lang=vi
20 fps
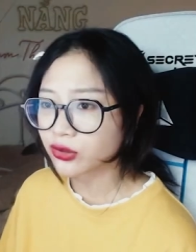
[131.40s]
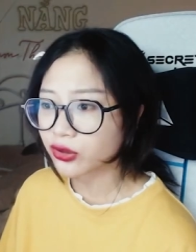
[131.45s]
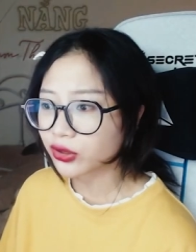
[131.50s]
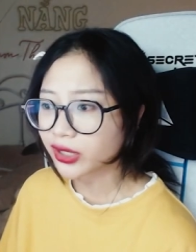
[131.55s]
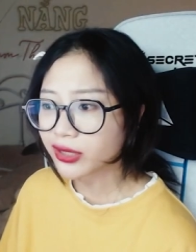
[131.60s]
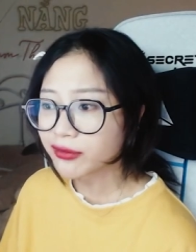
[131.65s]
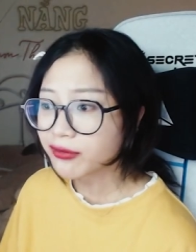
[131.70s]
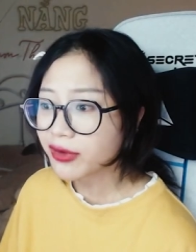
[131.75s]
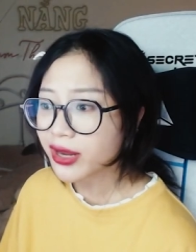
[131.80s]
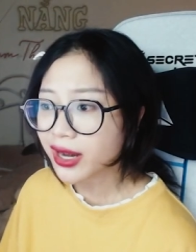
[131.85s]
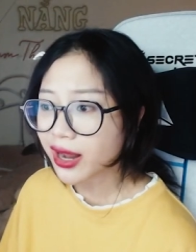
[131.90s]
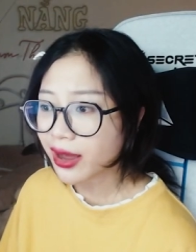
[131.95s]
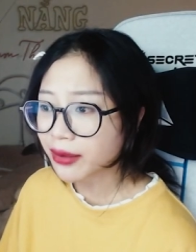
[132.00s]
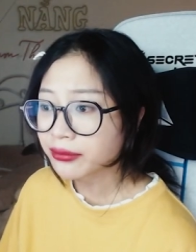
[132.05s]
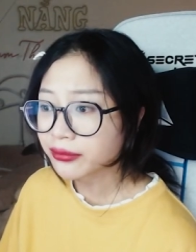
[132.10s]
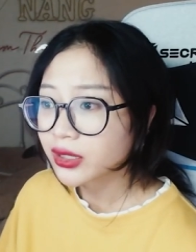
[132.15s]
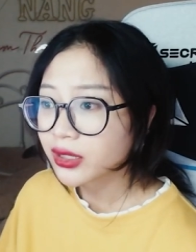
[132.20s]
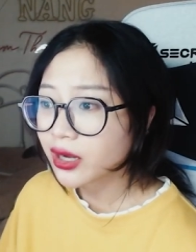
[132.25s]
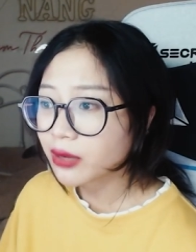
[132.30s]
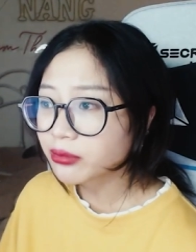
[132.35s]
nó tinh vi lắm
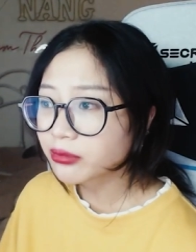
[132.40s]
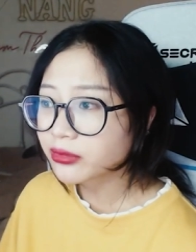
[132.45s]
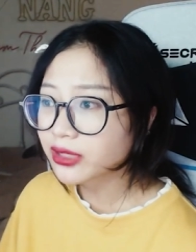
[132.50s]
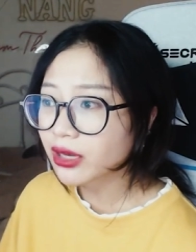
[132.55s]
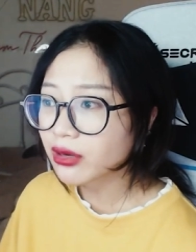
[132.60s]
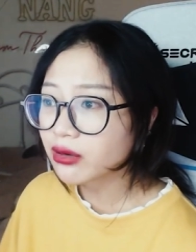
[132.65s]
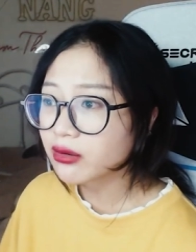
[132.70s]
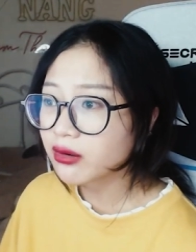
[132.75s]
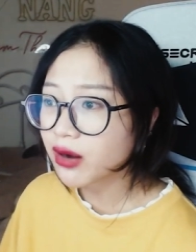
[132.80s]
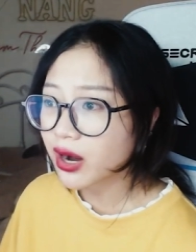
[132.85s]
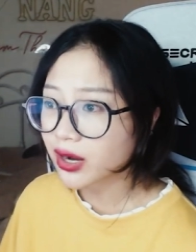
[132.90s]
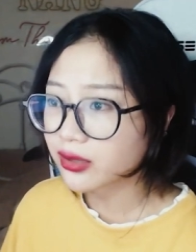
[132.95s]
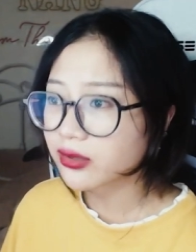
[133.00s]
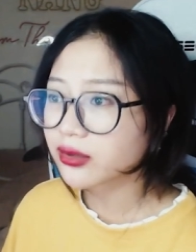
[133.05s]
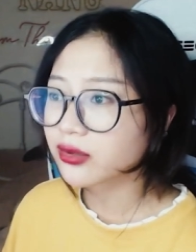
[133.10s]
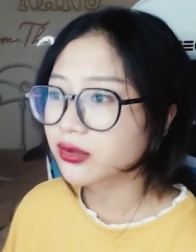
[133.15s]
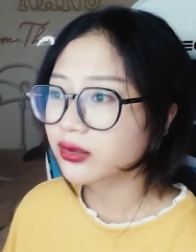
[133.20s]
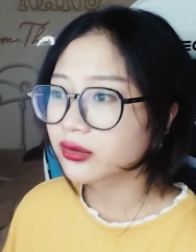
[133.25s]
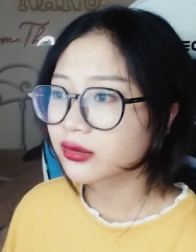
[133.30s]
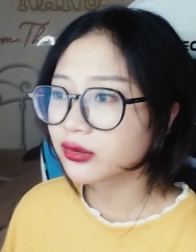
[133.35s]
cấm sao được
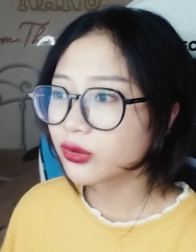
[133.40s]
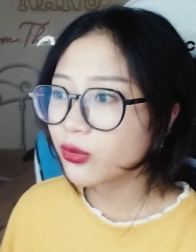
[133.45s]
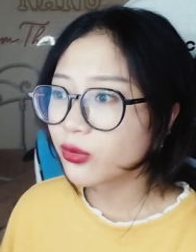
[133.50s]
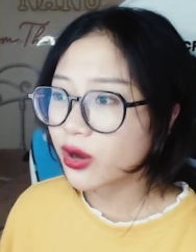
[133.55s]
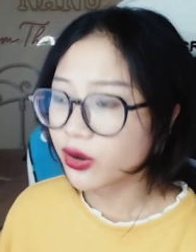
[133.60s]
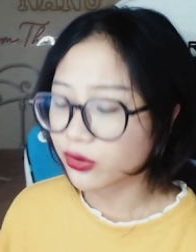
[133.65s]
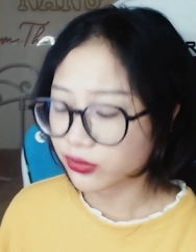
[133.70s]
đúng không